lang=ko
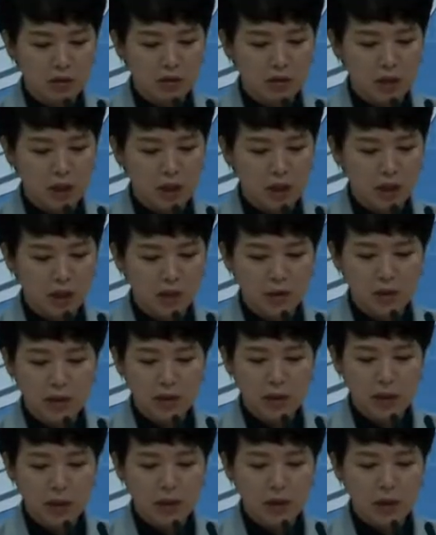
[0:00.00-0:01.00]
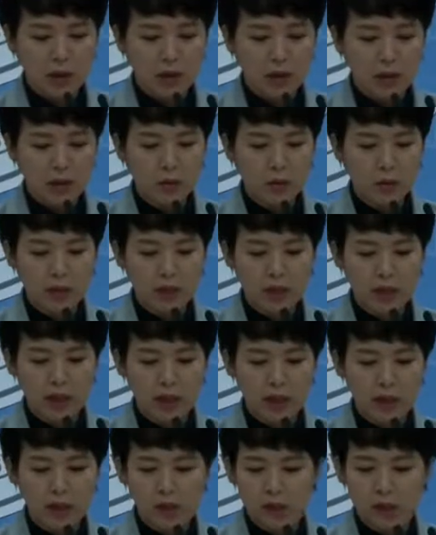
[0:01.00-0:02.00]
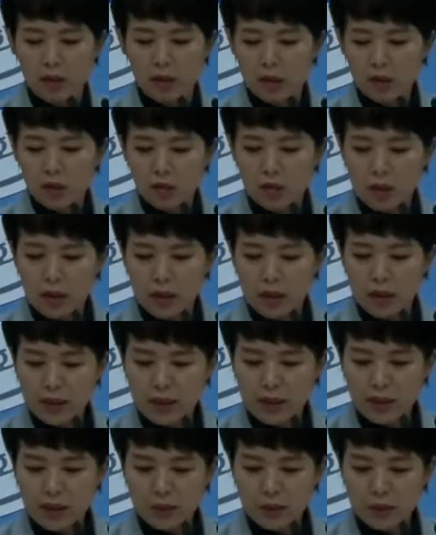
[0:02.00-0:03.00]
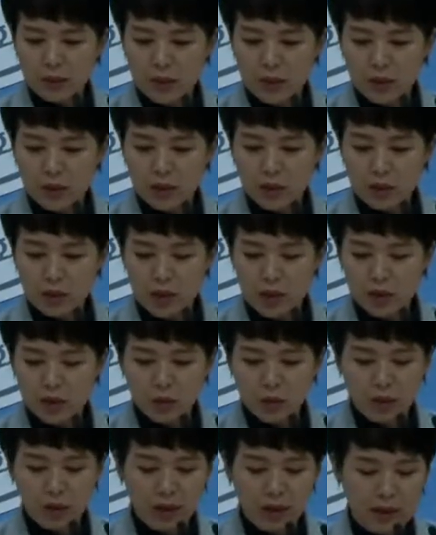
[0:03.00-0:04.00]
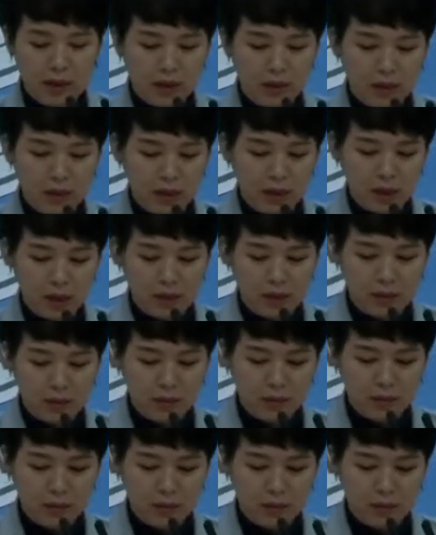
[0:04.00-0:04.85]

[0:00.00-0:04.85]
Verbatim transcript: 그 뒤에 청와대 여야 회동 제안 주장에 대한 입장을 전해드리도록 하겠습니다.